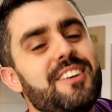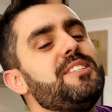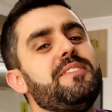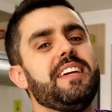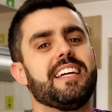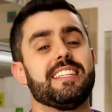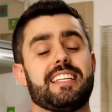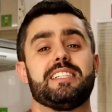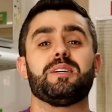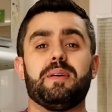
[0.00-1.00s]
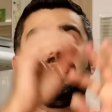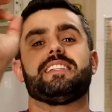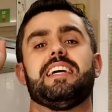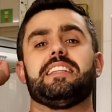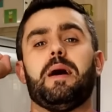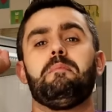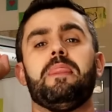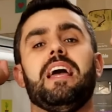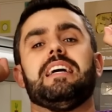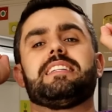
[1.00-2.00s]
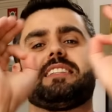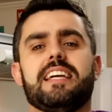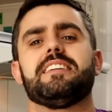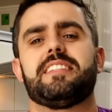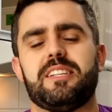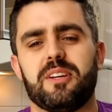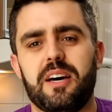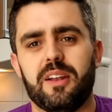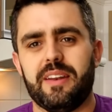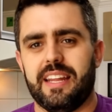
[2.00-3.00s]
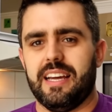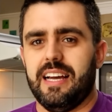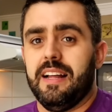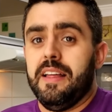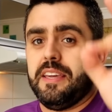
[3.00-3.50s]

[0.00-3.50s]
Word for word: Hoje eu vim aqui trazer uma receita sensacional, Lorena,